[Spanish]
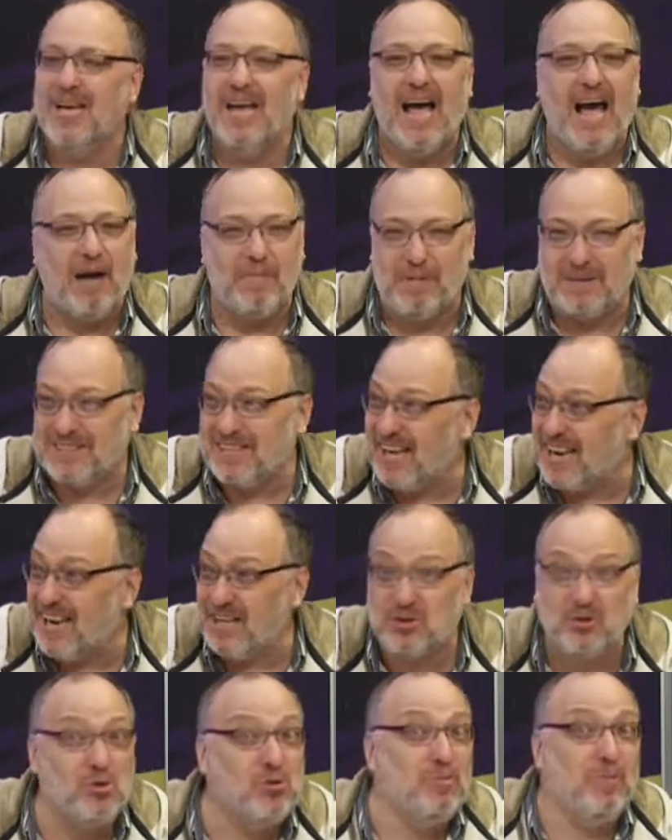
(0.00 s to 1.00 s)
a pasarla
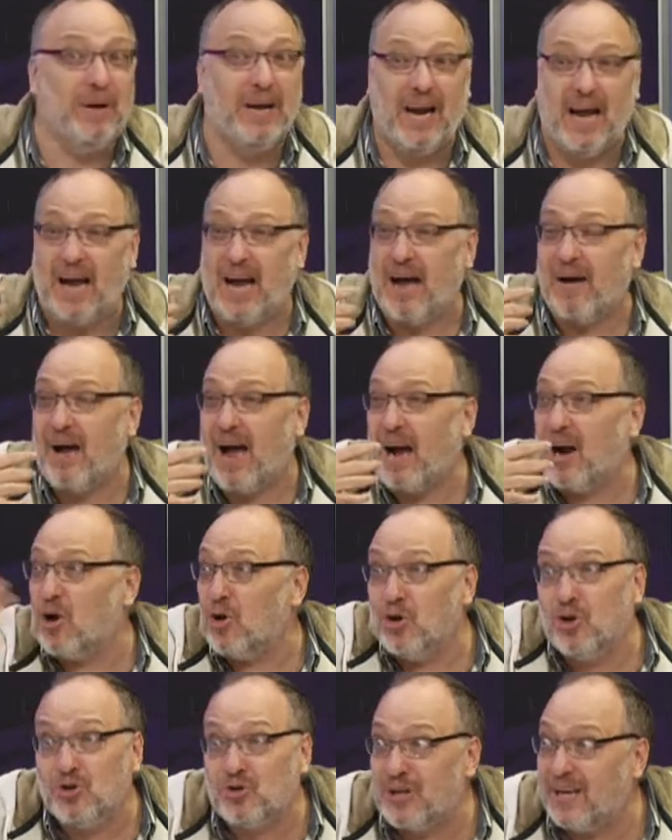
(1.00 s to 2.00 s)
súper, a,
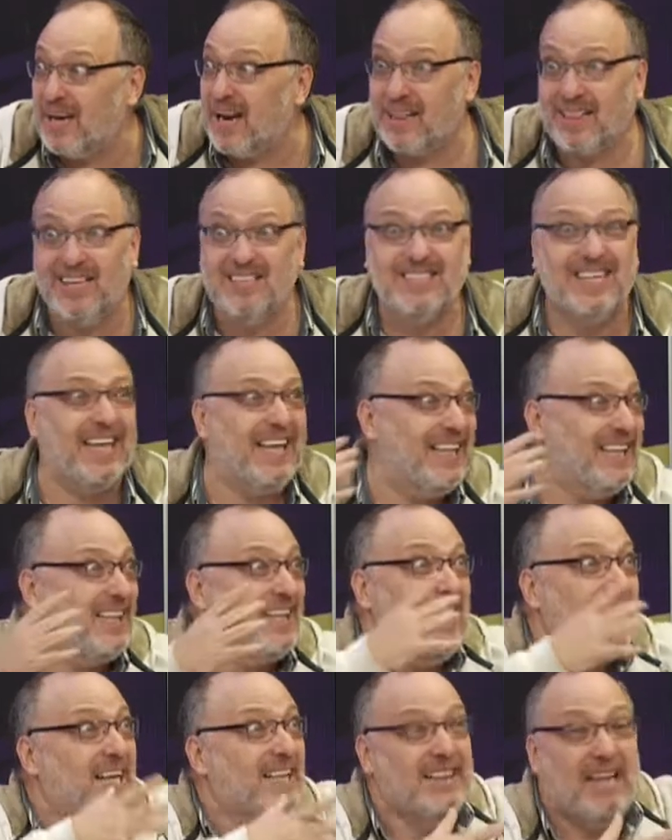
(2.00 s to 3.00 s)
conocer artistas
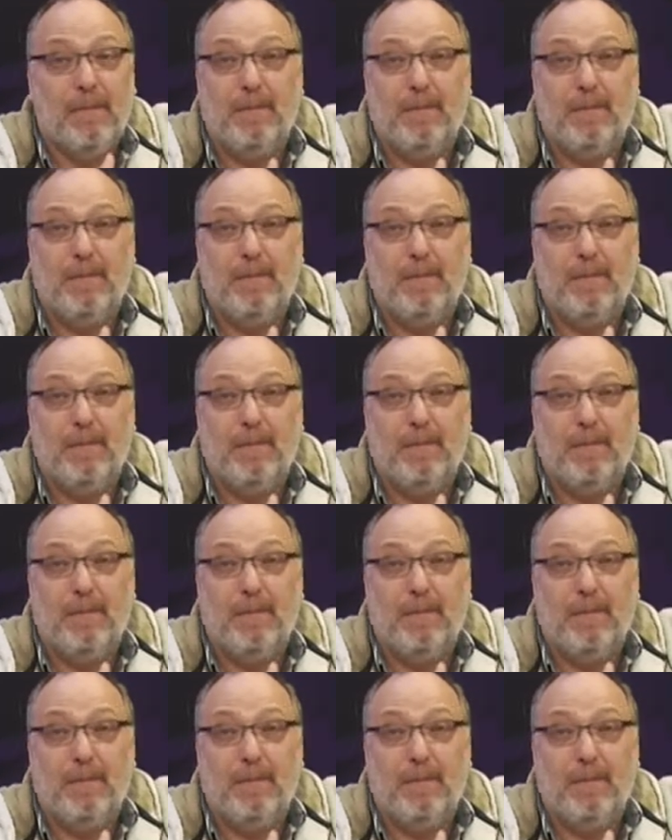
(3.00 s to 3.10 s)
de,